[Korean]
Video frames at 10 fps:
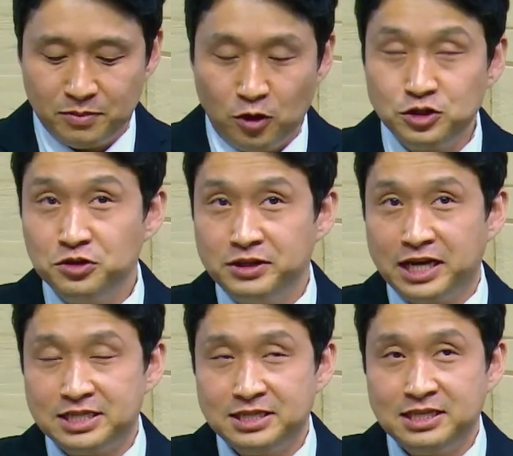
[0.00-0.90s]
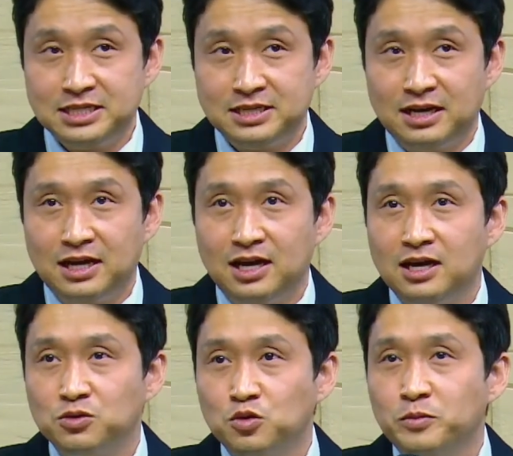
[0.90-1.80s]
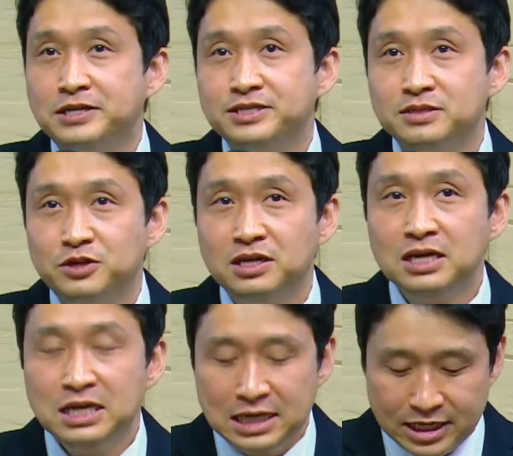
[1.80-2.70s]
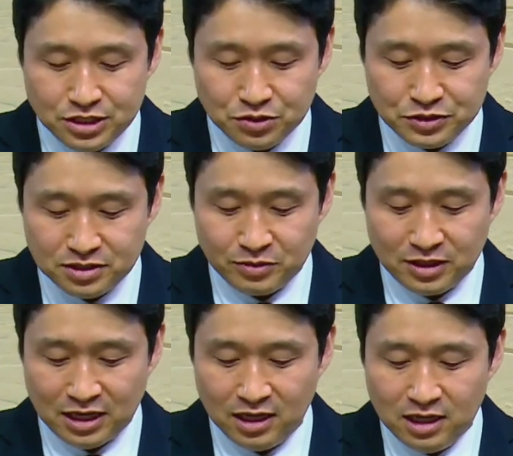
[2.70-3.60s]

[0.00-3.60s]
먼저 나신 이시라고 말씀을 하시고 있습니다.